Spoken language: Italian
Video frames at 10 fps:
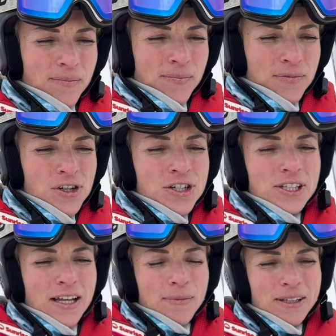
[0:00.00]
Eh, cioè
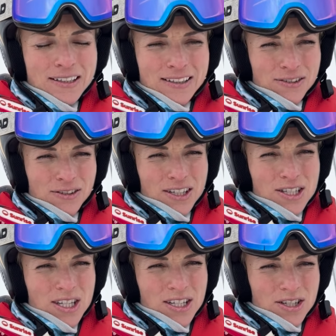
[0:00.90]
c'è talmente tanto da
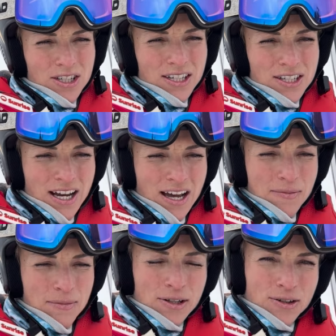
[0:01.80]
attingere già e
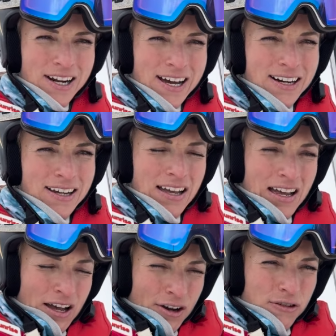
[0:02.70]
migliorare
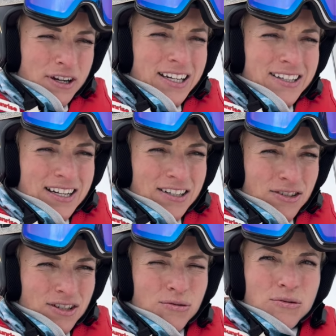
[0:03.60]

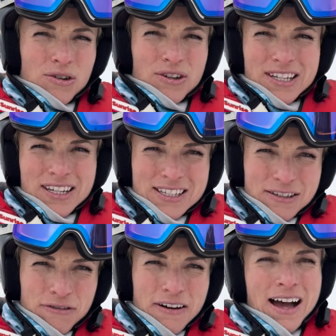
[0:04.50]
focalizzandosi su quello che
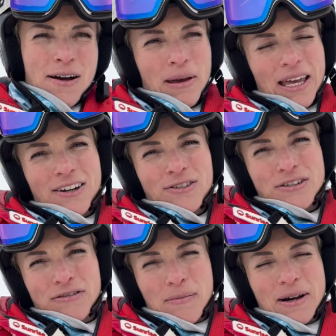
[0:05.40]
si fa bene o
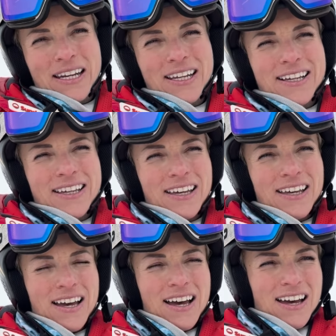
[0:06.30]
si fa male,
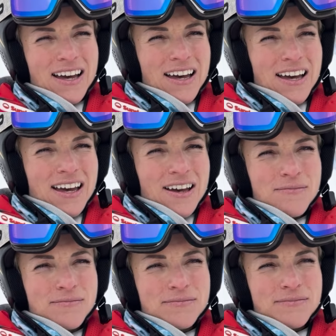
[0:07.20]
che
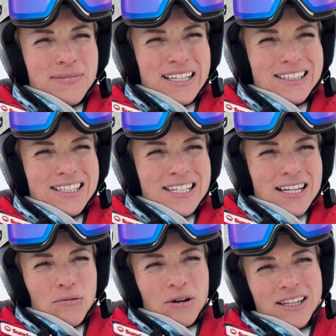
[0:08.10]
eh, mettersi
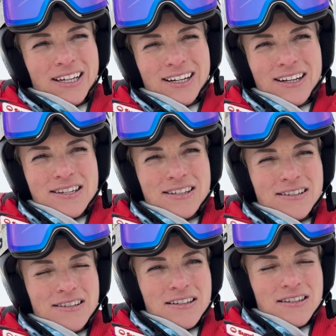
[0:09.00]
a guardare a destra e
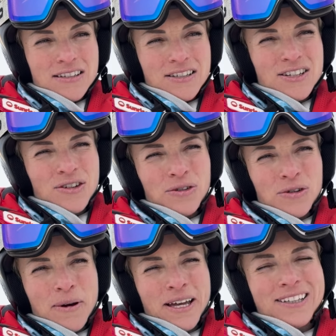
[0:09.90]
a sinistra,
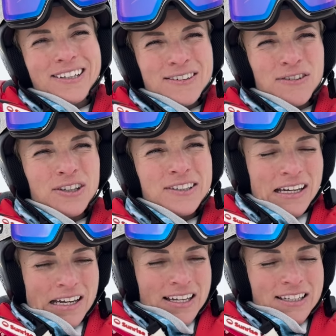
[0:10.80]
secondo me tante volte
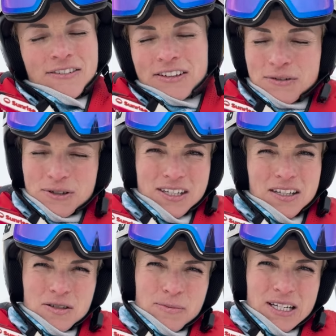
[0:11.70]
diventa quasi
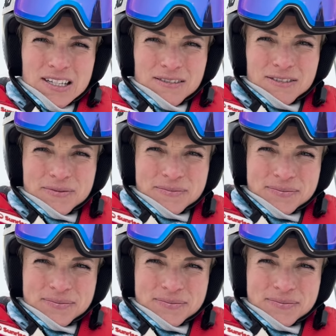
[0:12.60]
dispersivo.